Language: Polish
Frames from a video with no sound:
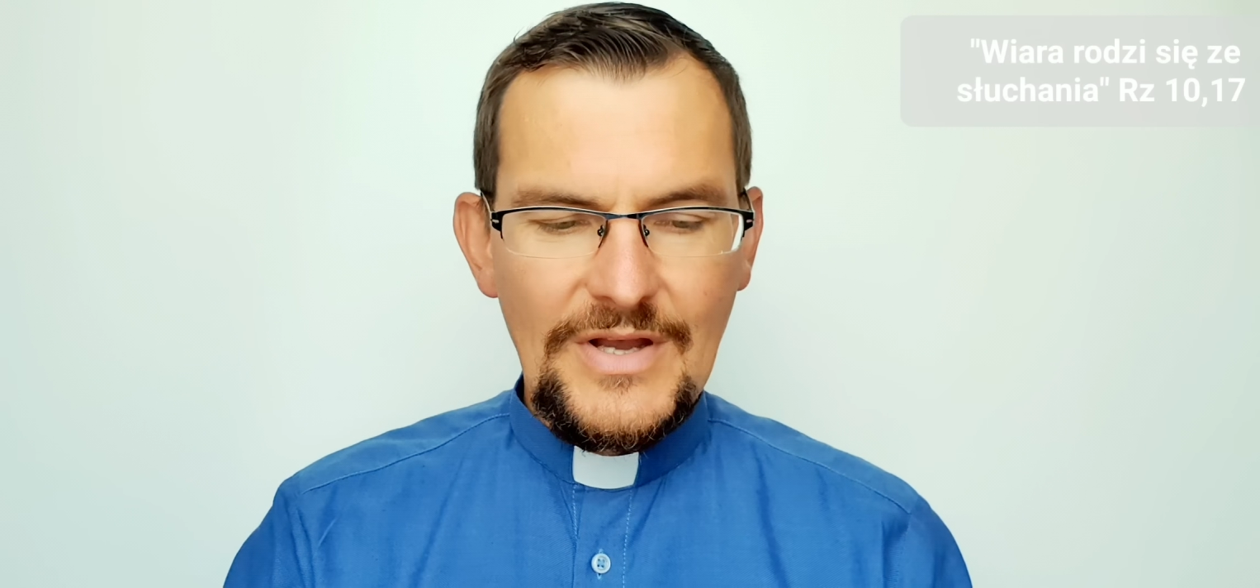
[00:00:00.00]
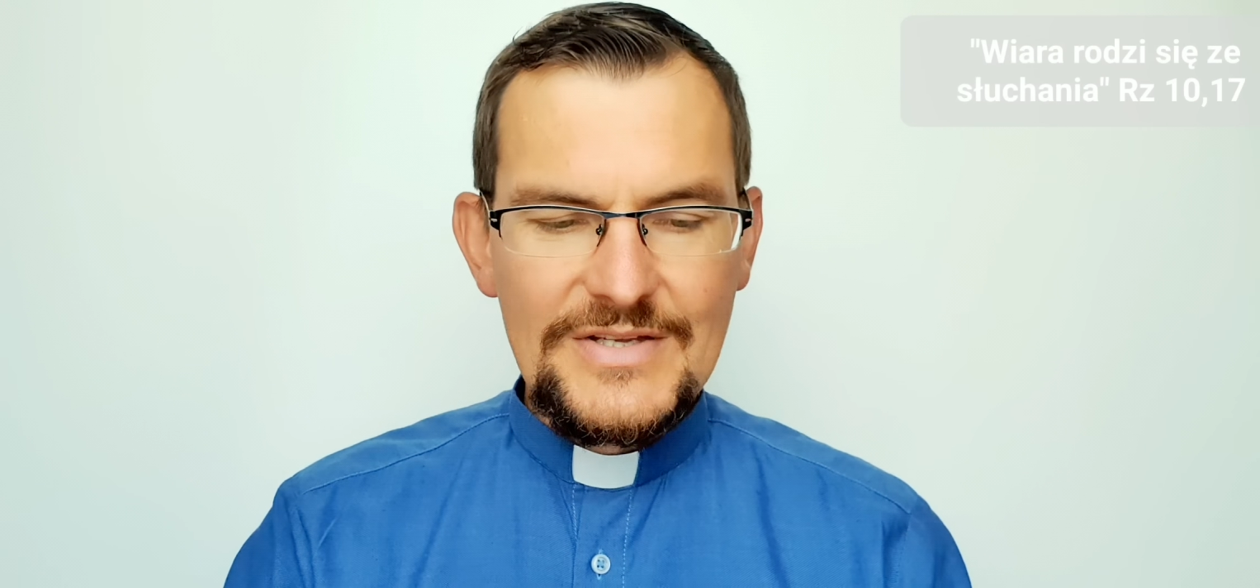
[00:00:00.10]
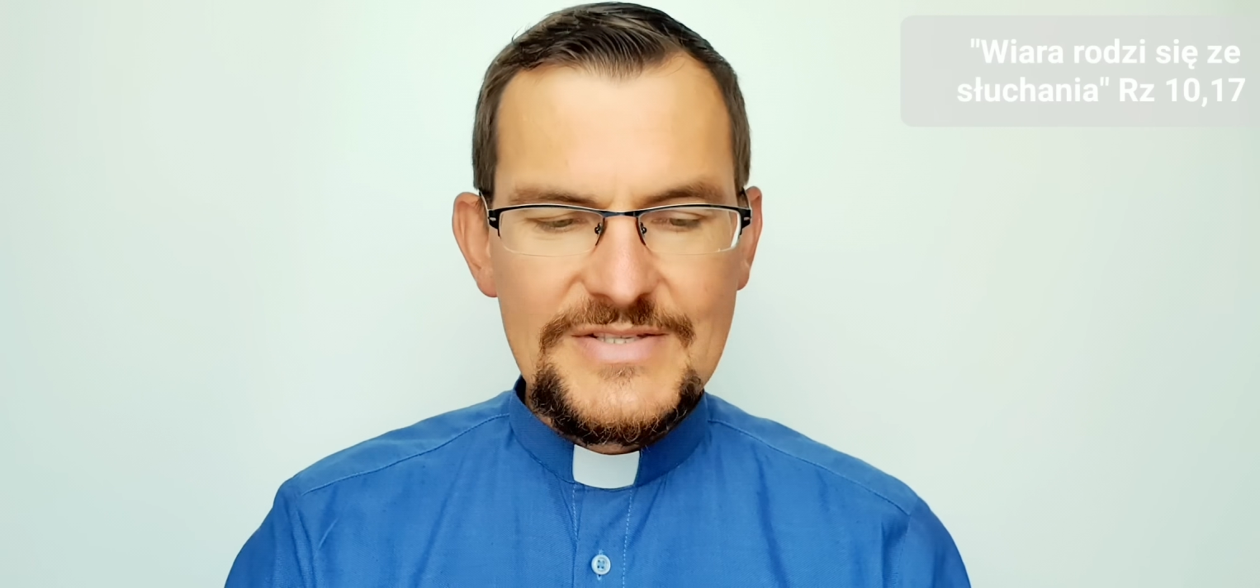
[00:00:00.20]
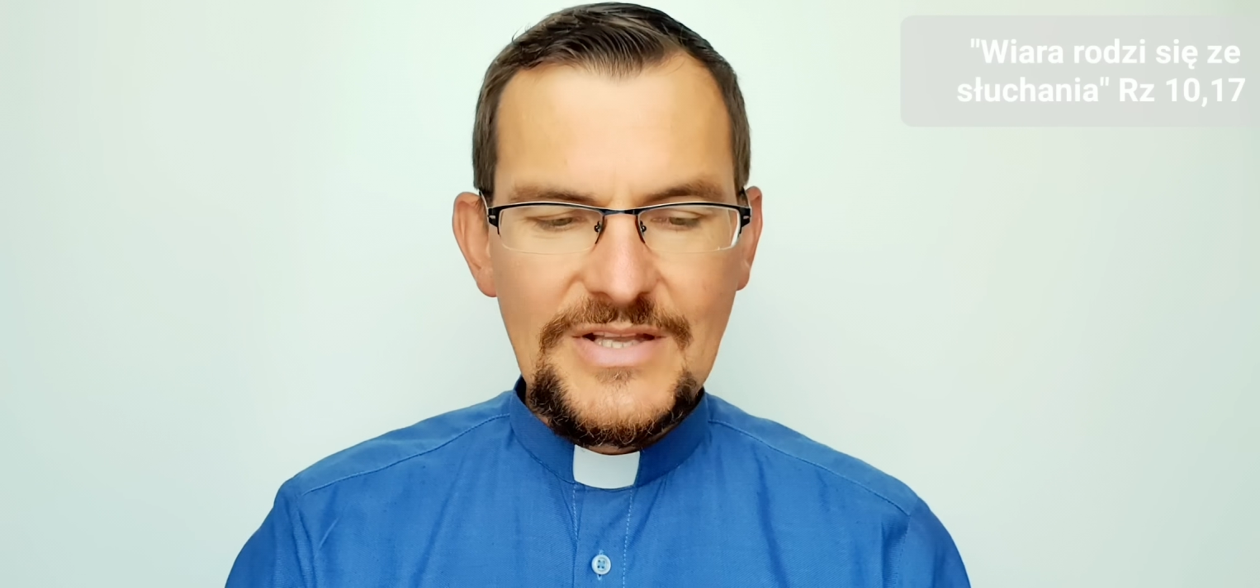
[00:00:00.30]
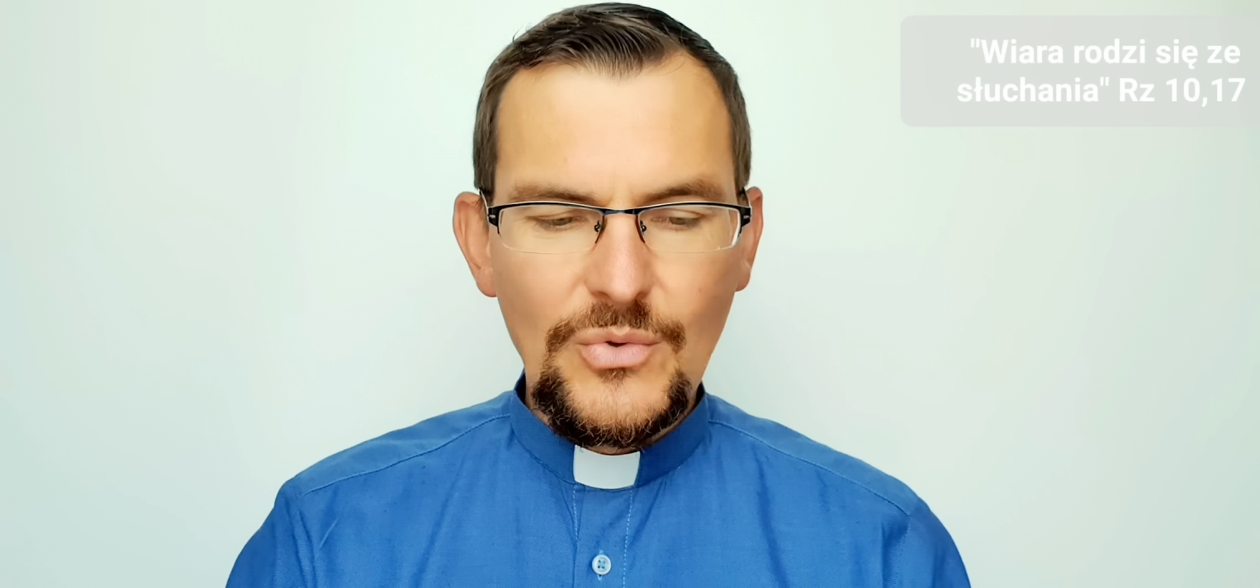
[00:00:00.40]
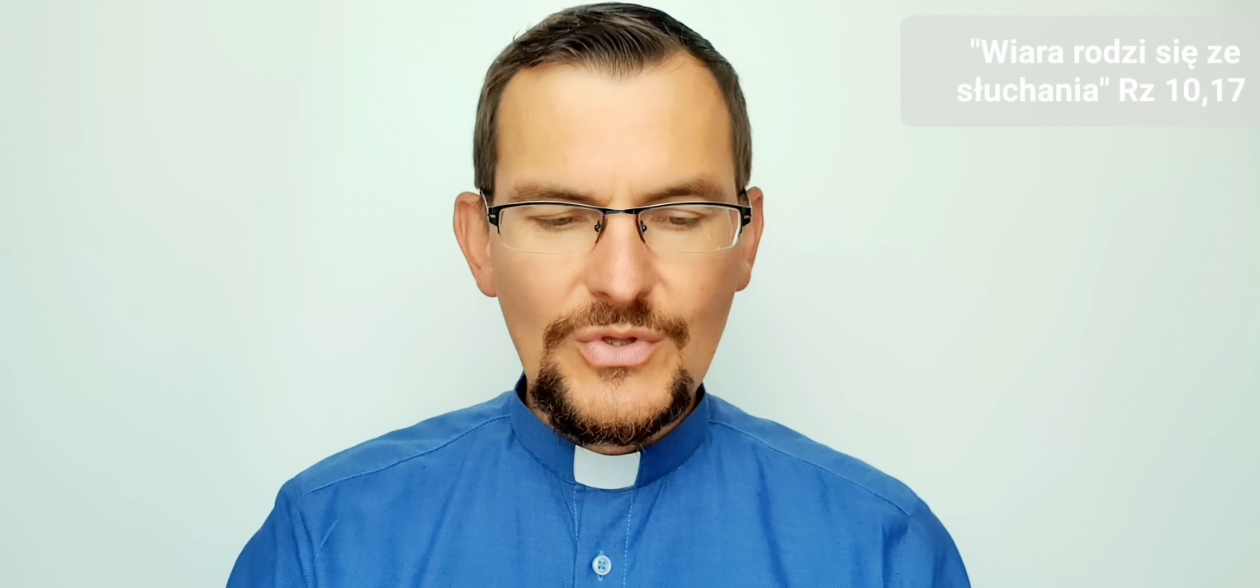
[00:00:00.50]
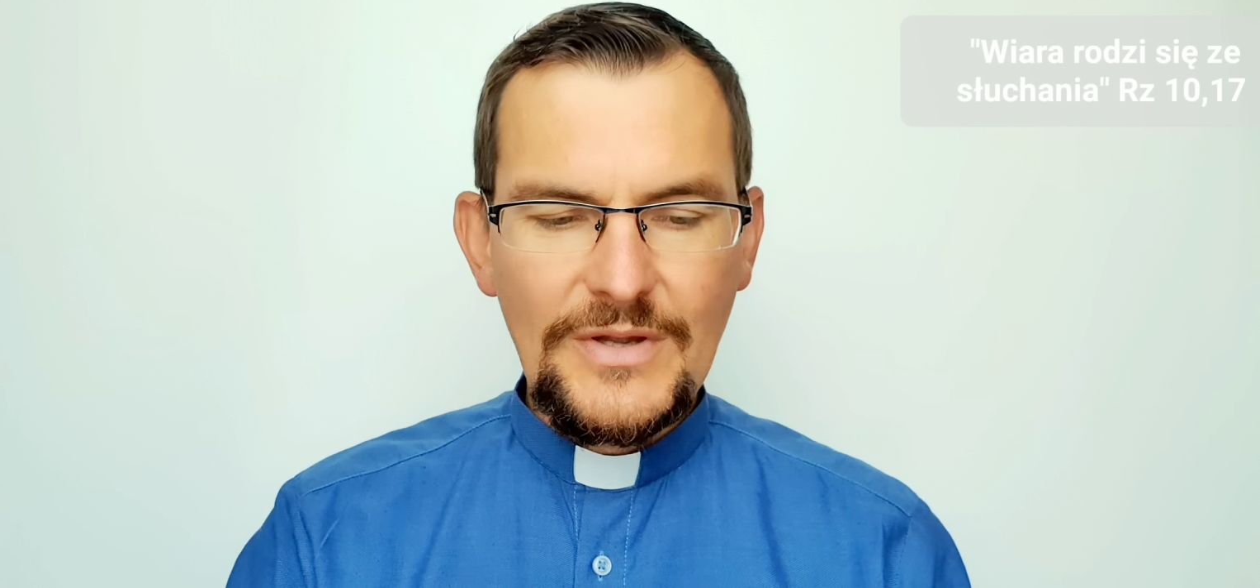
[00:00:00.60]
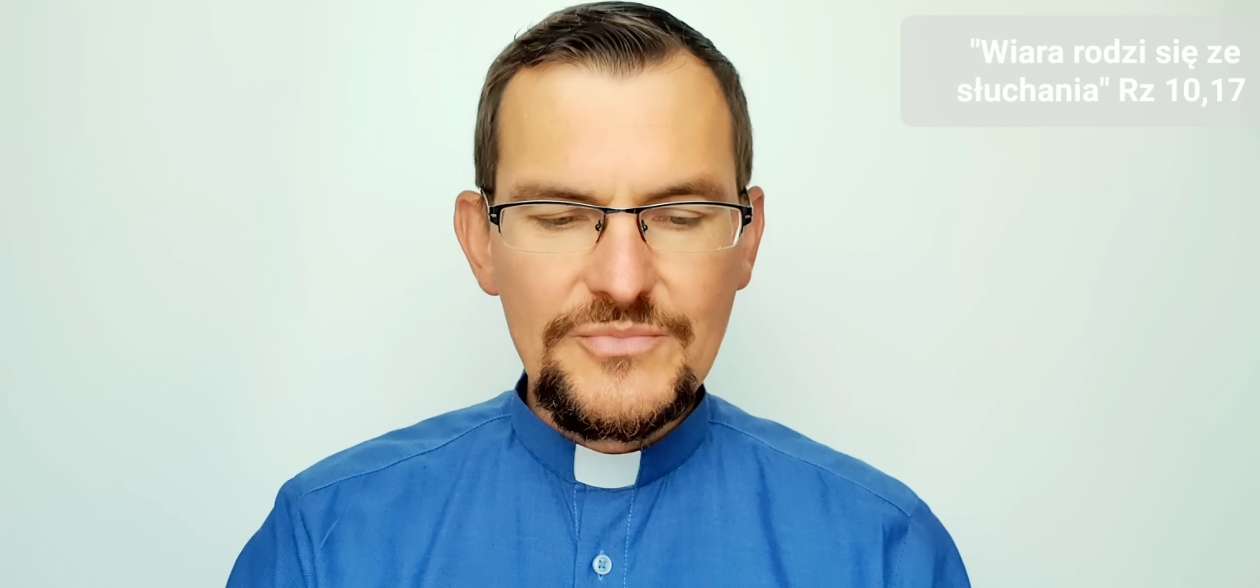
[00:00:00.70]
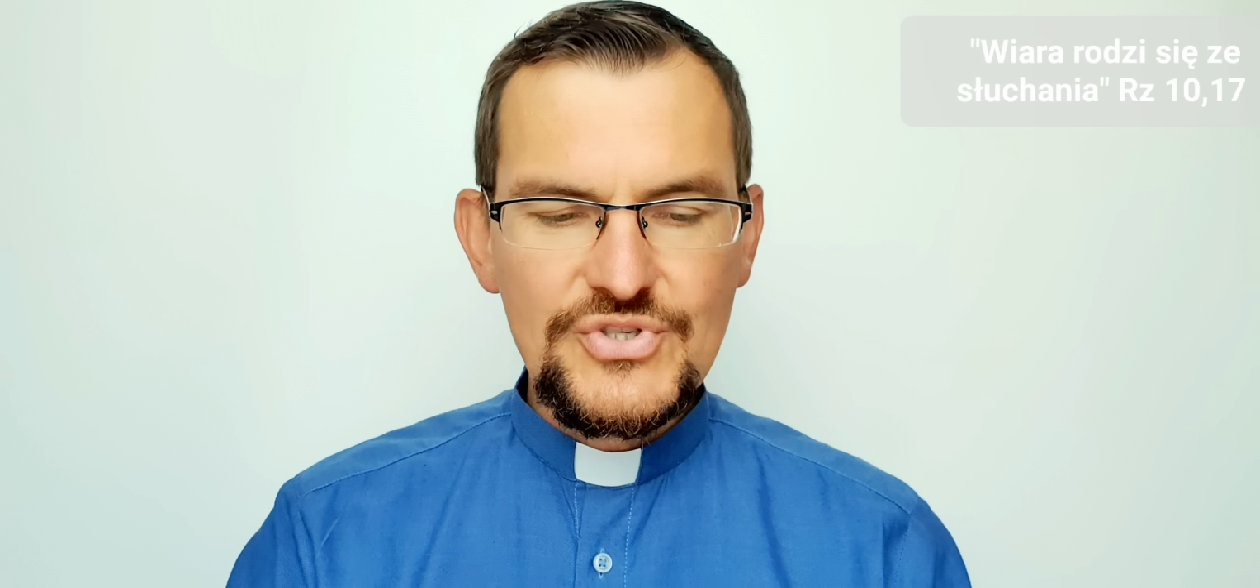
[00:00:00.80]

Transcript: A stało tam